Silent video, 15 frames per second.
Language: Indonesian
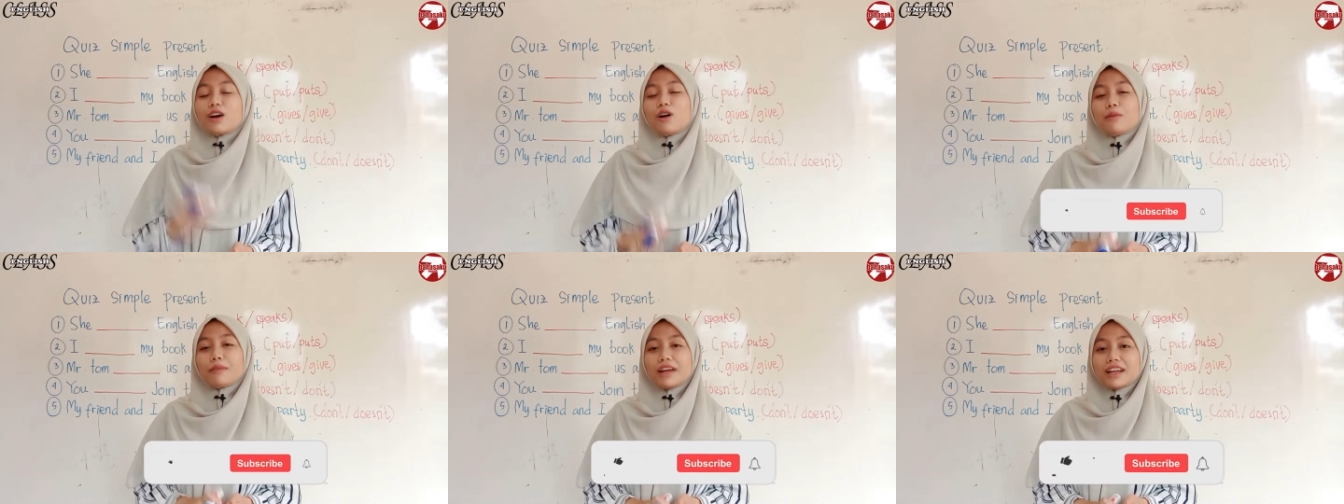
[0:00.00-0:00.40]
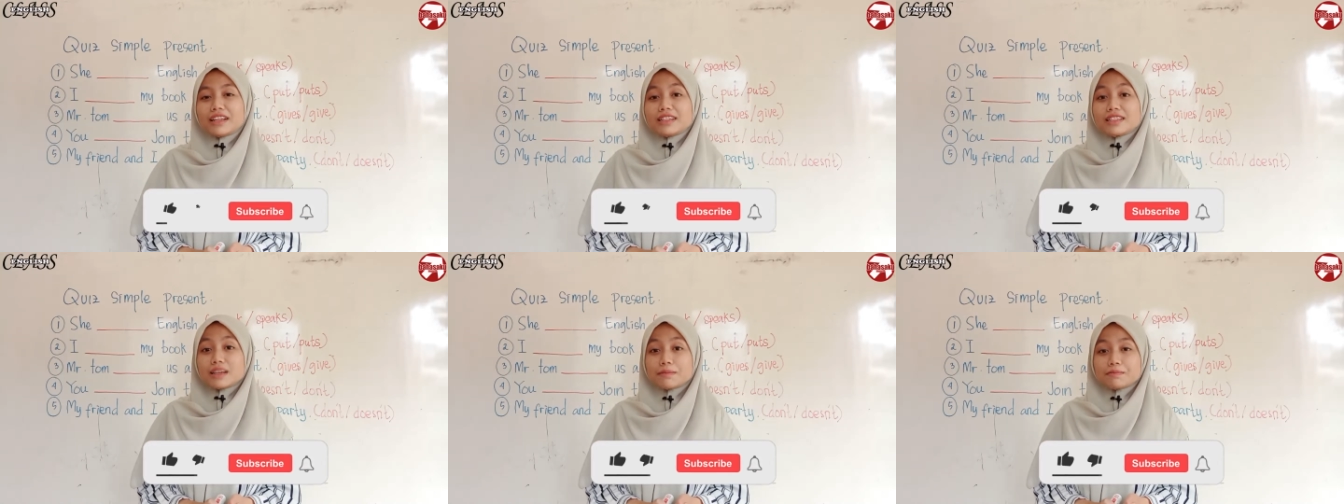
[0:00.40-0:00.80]
comment,
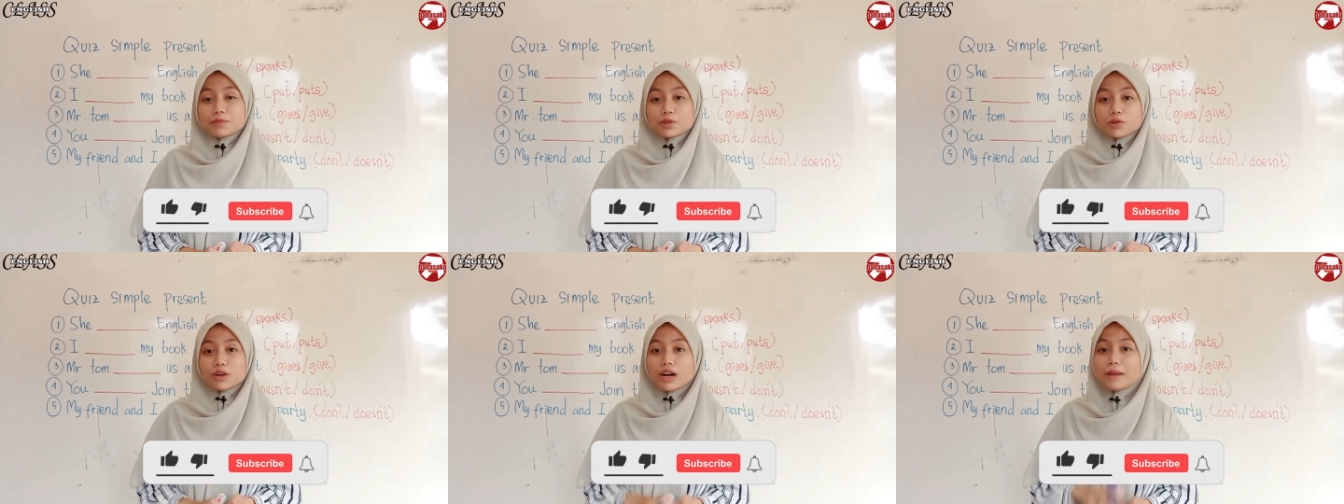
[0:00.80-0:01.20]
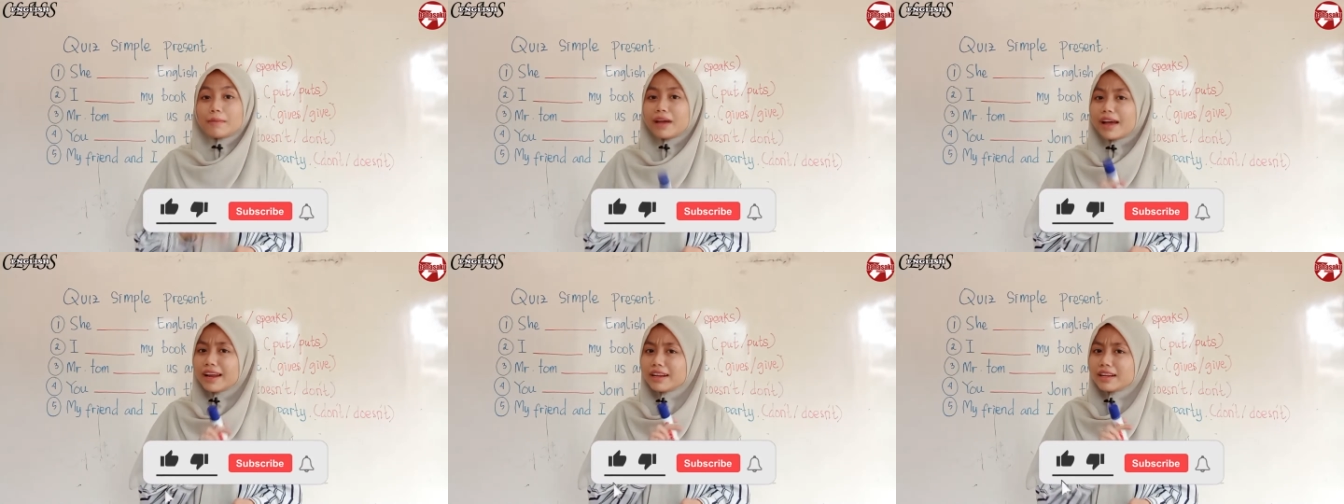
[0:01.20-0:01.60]
and subscribe,
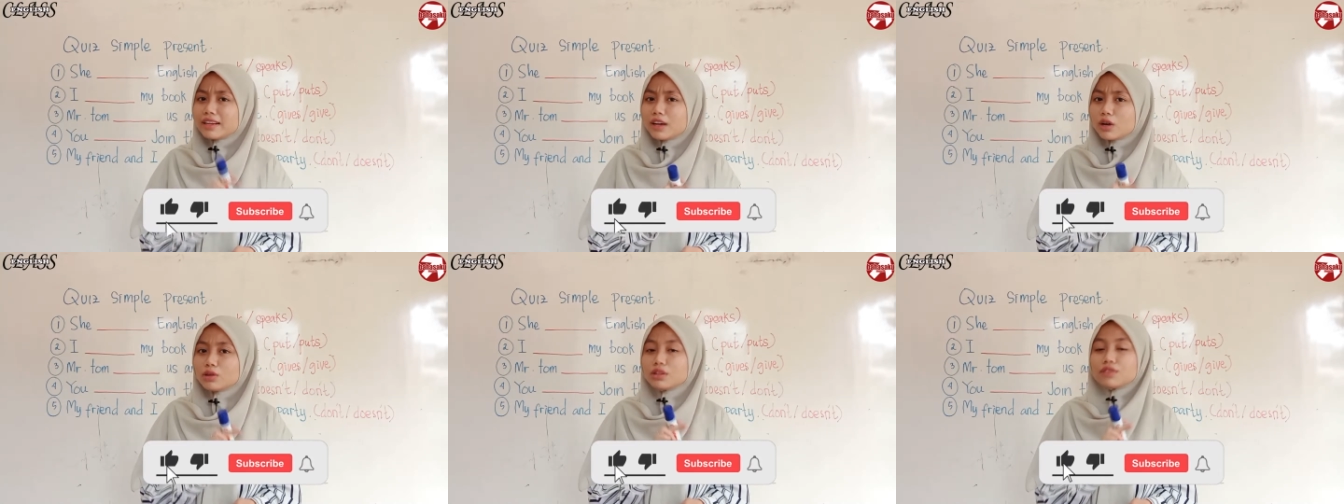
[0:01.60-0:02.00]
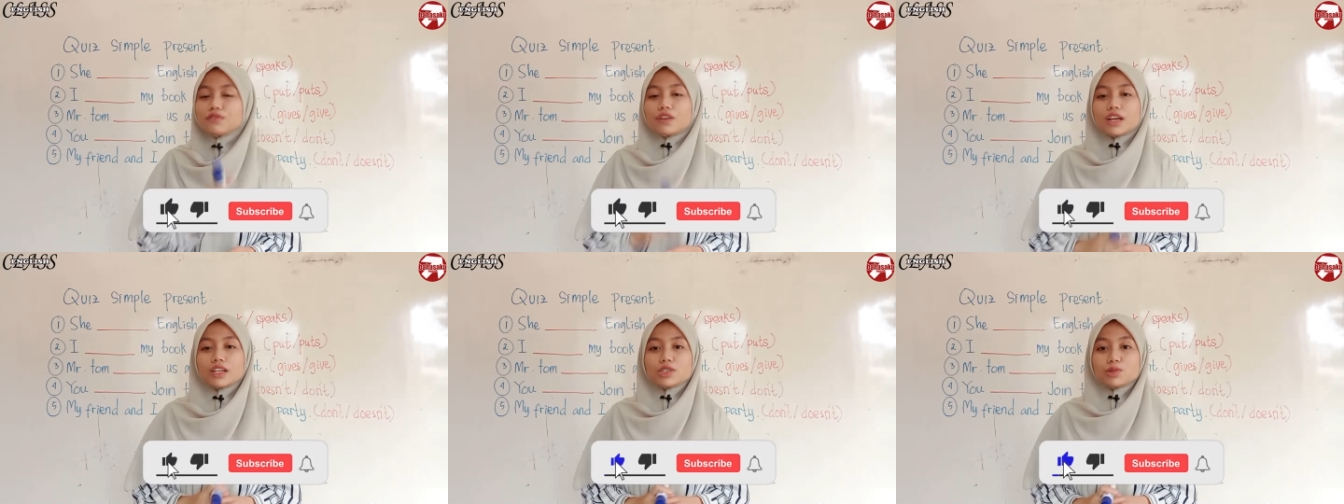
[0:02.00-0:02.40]
and the
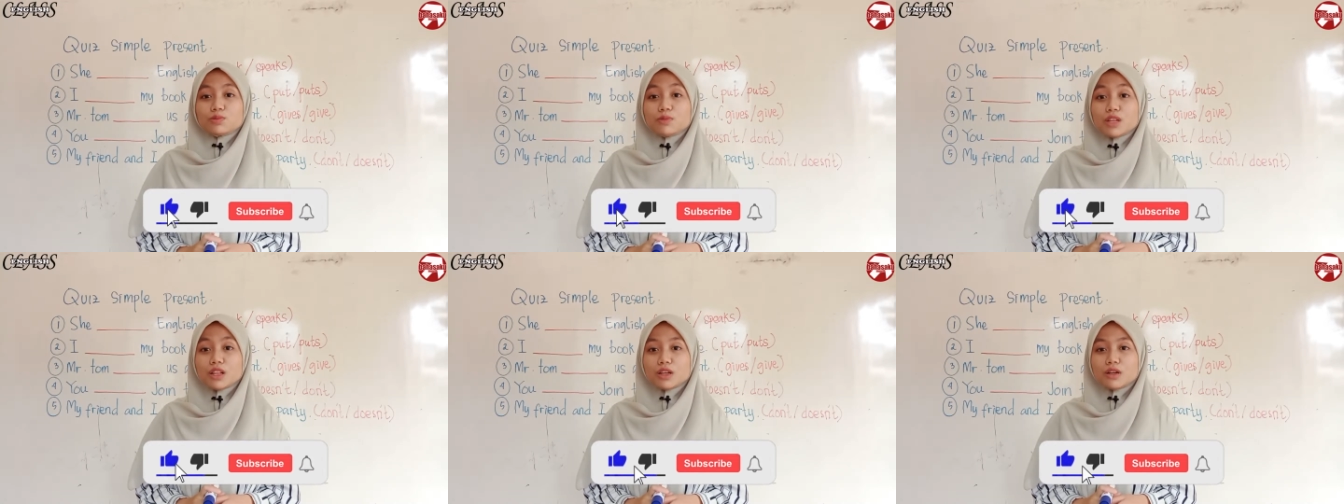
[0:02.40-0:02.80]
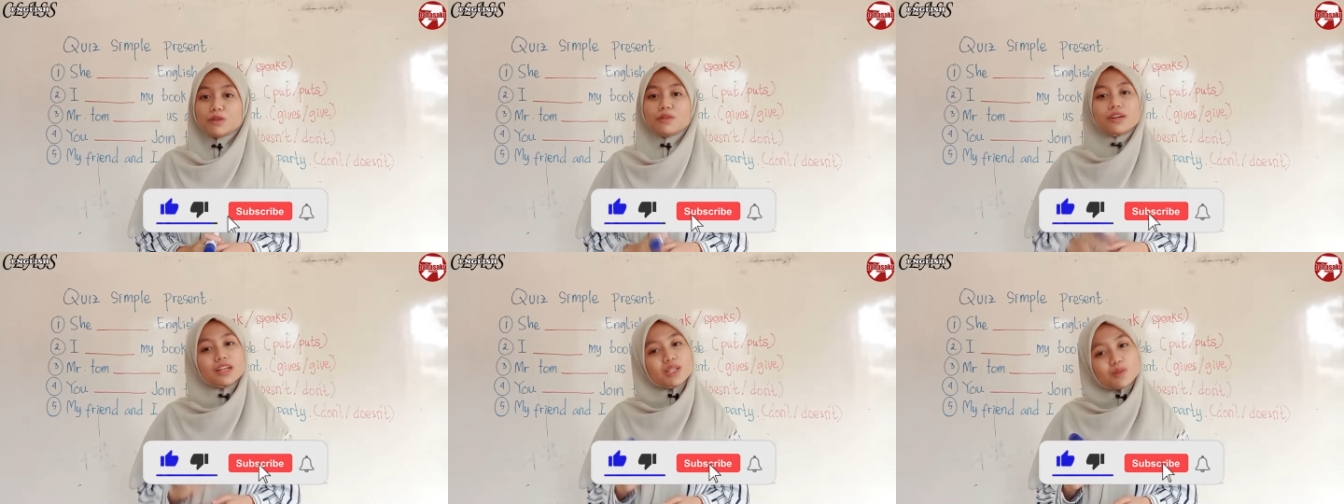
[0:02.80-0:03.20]
notification
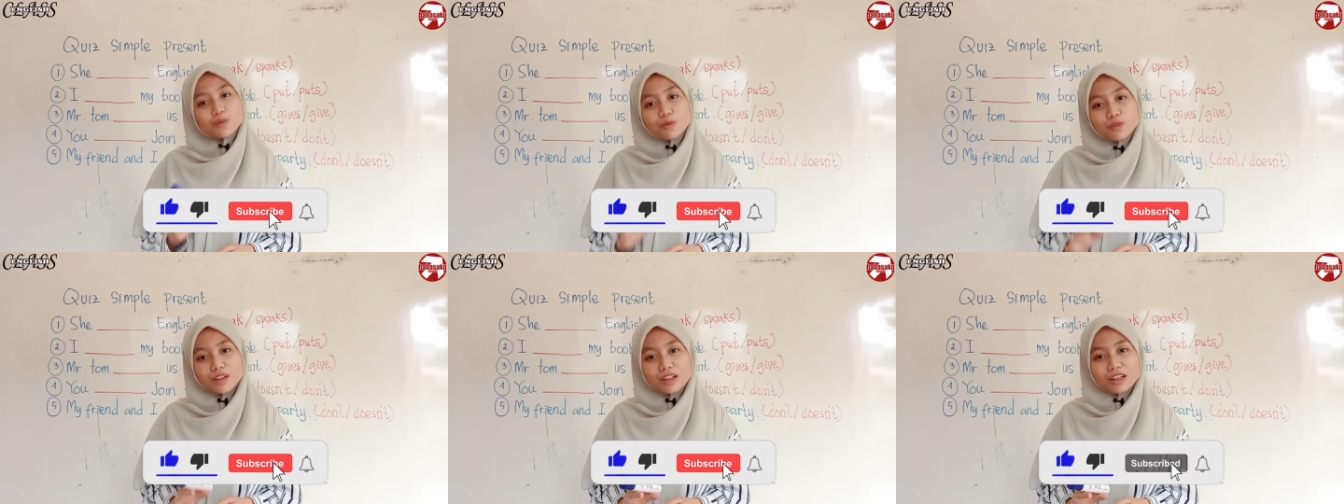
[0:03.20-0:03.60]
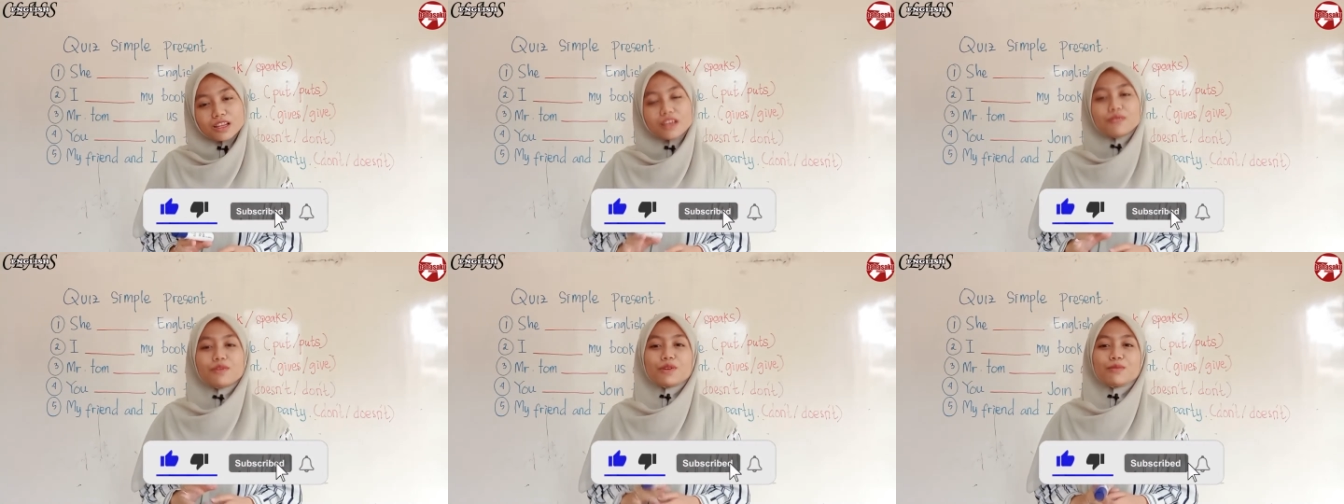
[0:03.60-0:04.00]
below because we will
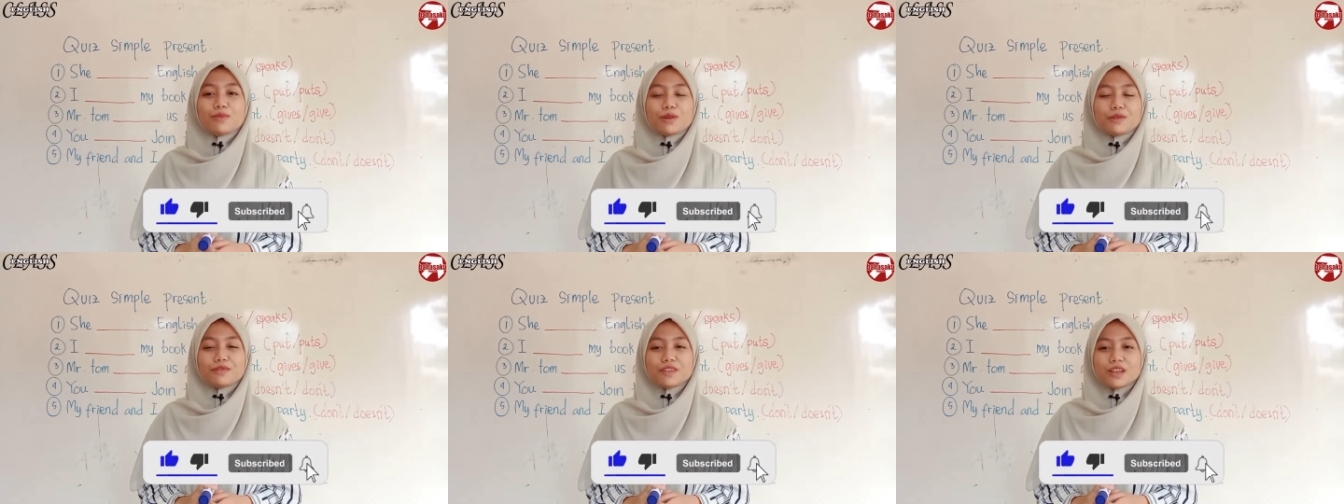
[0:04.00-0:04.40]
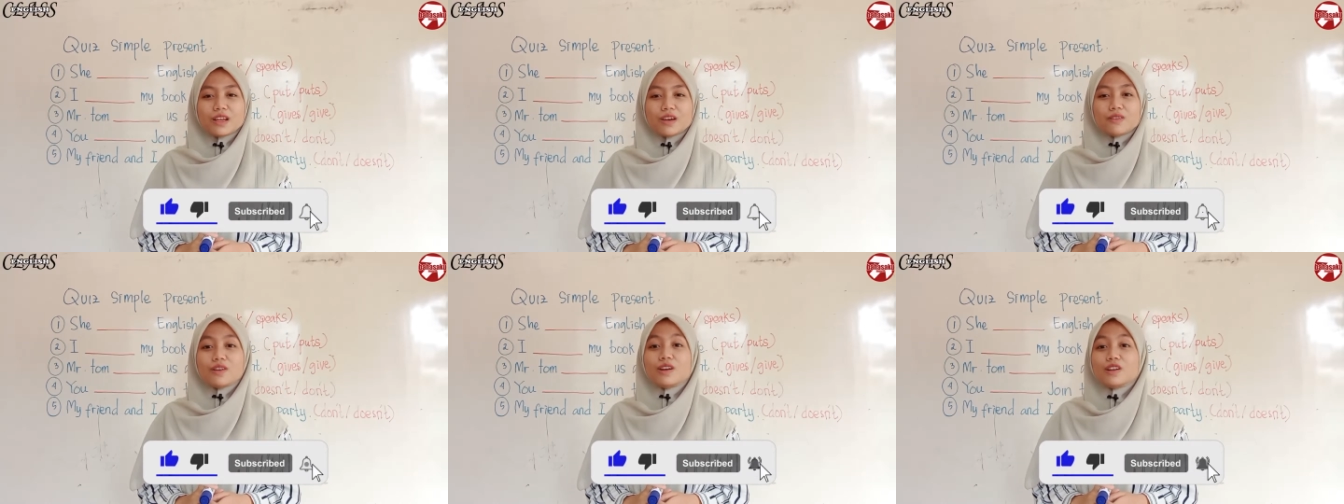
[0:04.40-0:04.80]
give you more
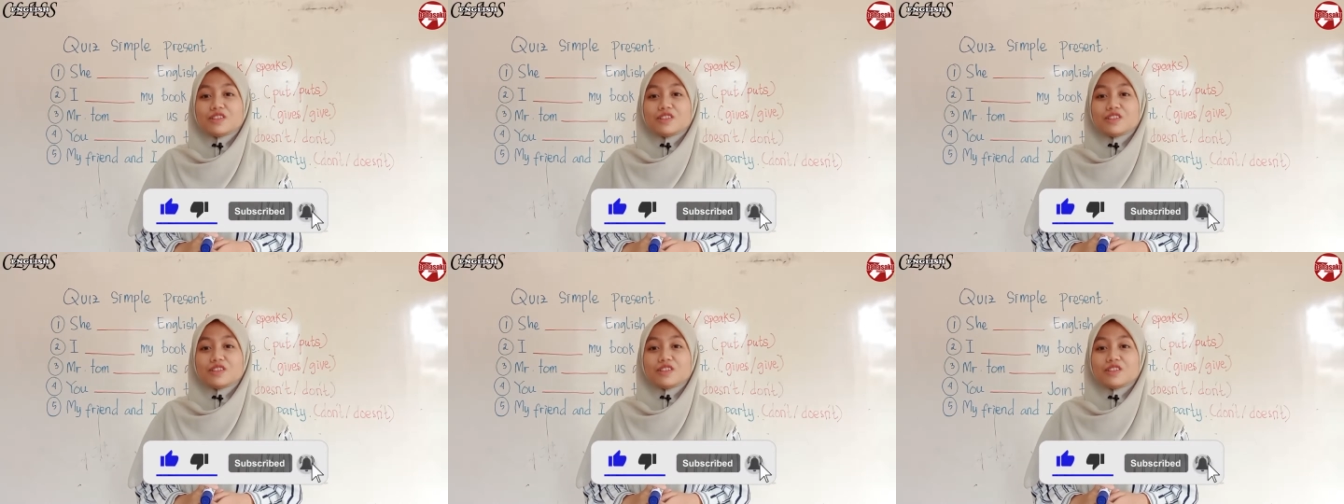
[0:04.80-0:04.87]
video.